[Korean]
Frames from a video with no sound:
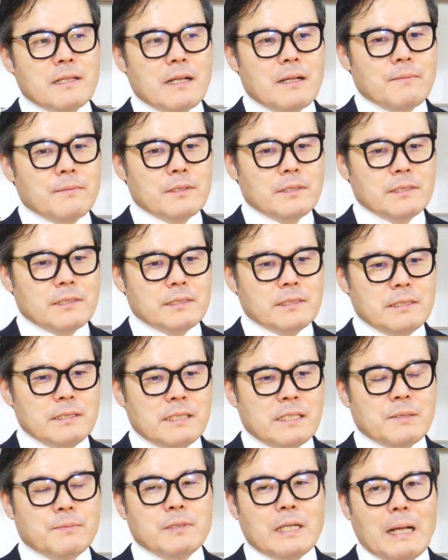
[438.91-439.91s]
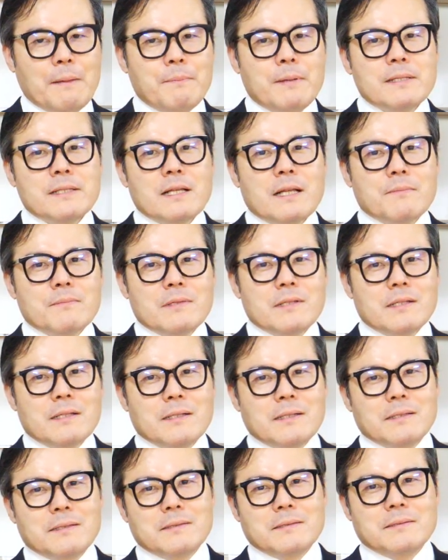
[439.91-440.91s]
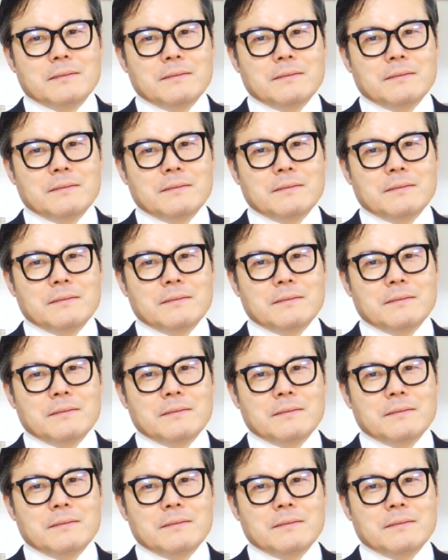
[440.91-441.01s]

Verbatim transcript: 사람들은 집을 안 판 사람들이에요.